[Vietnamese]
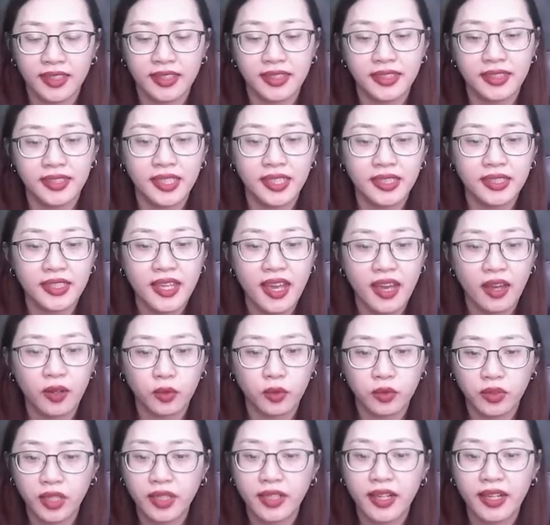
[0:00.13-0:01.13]
Xin
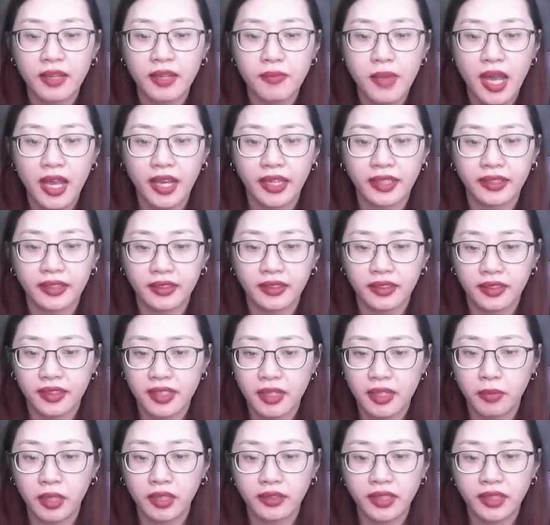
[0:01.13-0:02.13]
chào tất cả các bạn,
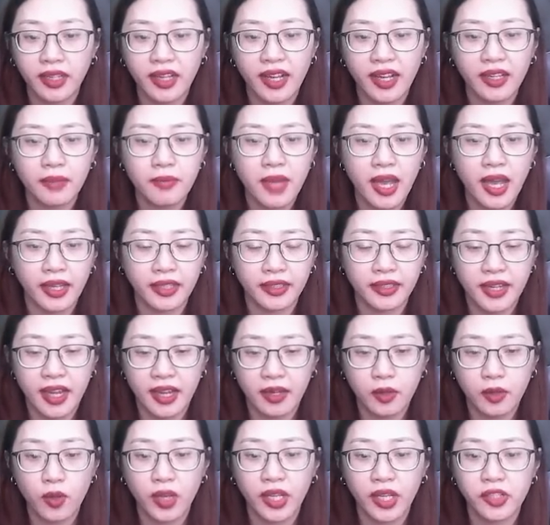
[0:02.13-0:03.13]
chào mừng tất cả các bạn
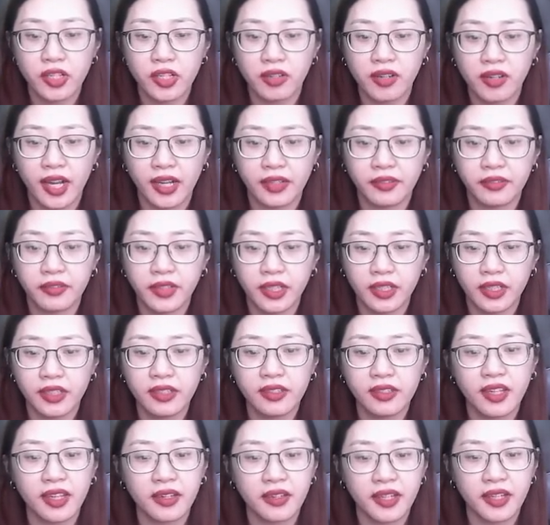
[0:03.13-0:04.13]
đã quay trở lại
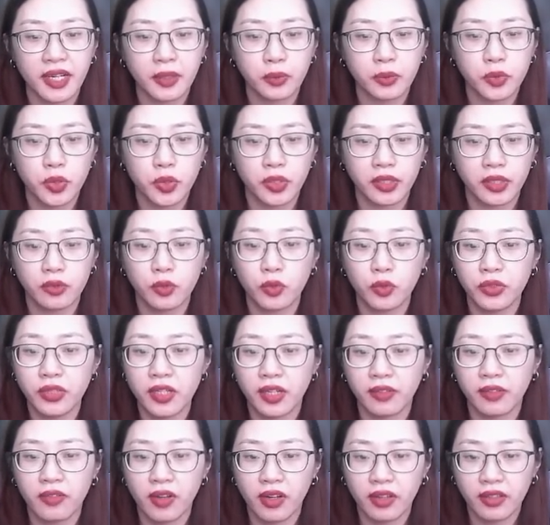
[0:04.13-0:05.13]
với kênh nghe đọc truyện của
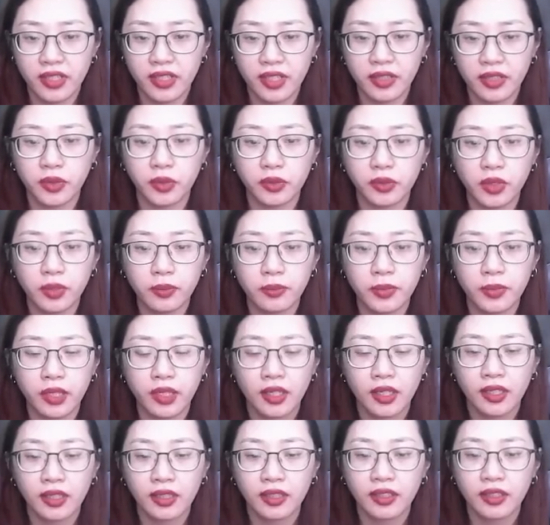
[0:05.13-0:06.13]
Trần Vân trên YouTube,
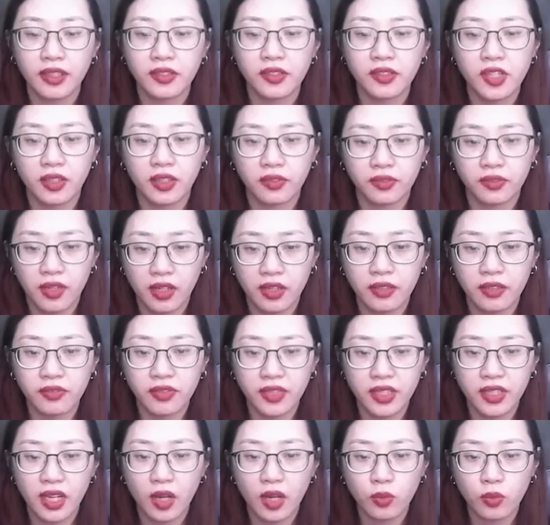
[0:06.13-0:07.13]
kênh Trần Vân
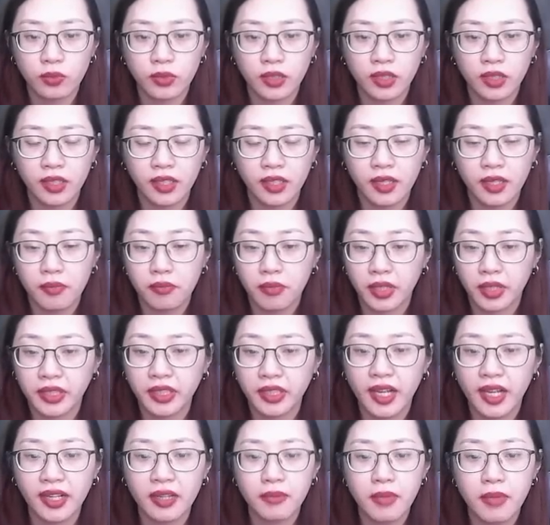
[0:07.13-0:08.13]
Vlog. Mời
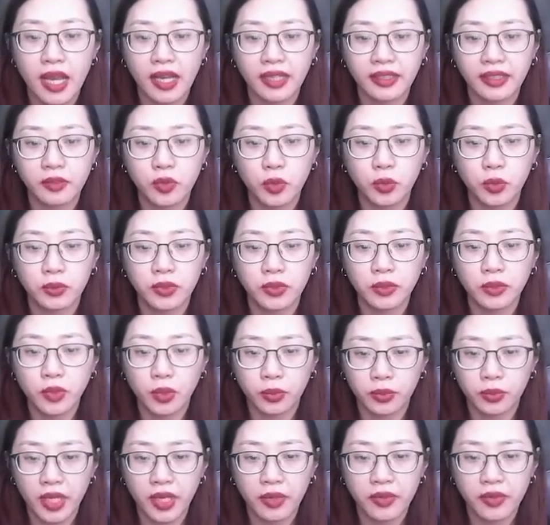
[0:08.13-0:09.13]
tất cả các bạn cùng tiếp
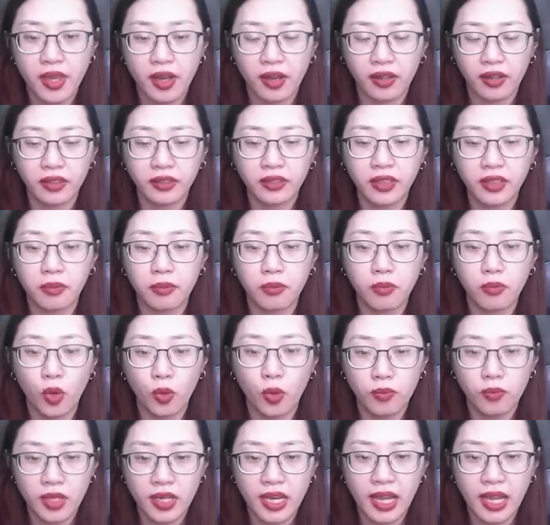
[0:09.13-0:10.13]
tục theo dõi tập
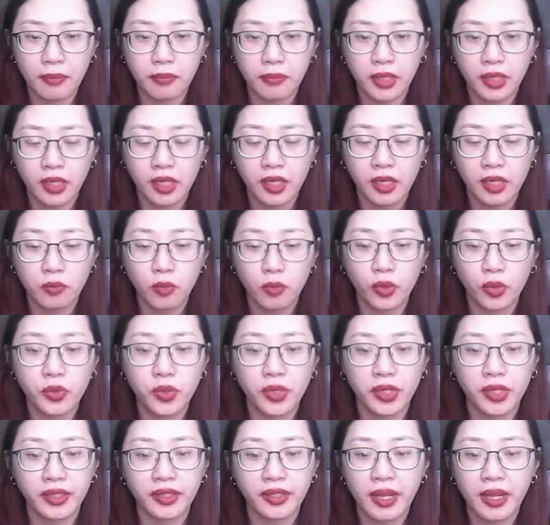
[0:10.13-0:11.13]
bốn mươi lăm bộ
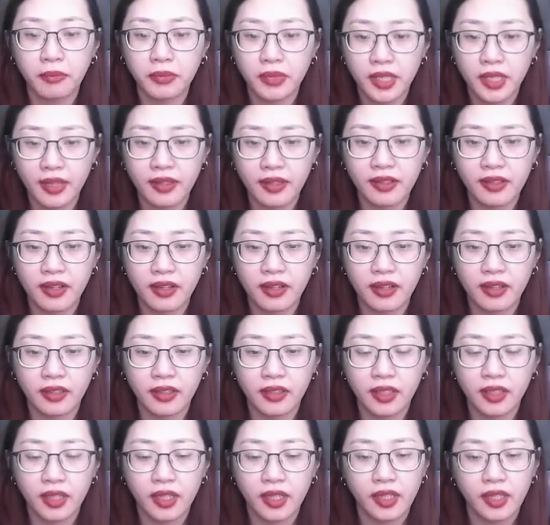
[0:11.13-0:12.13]
truyện Nắm Thiên Cơ.
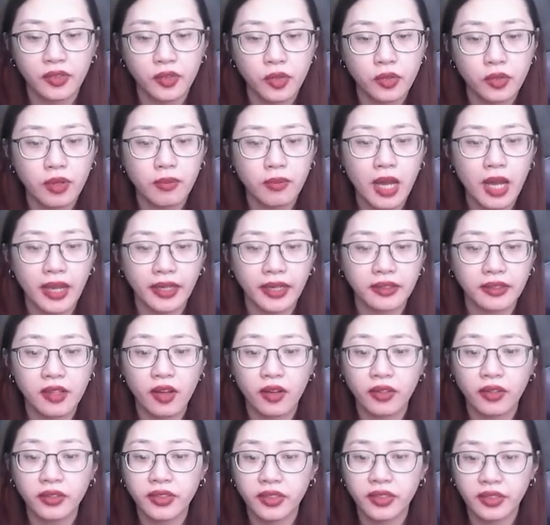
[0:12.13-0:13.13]
Chúc các bạn
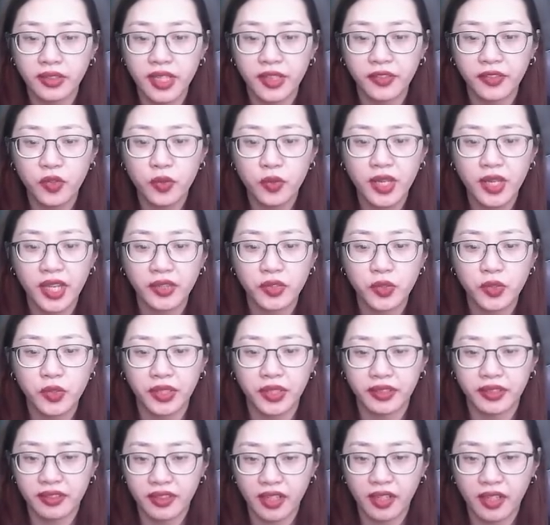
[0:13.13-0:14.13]
có những giây phút nghe
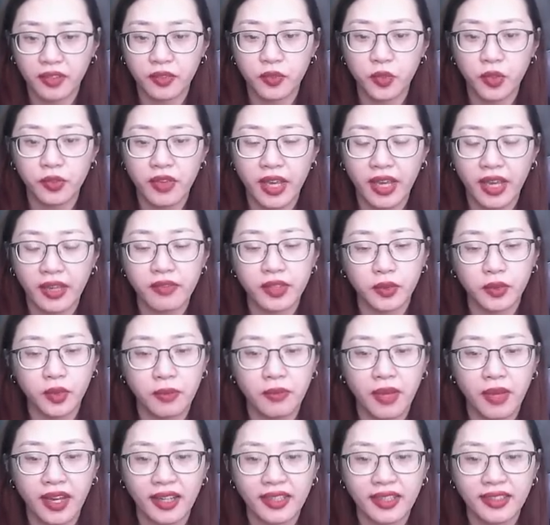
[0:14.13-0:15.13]
truyện thật vui vẻ và thoải
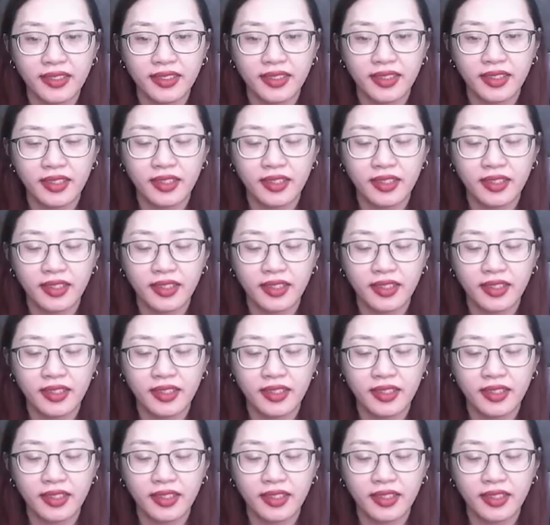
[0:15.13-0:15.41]
mái.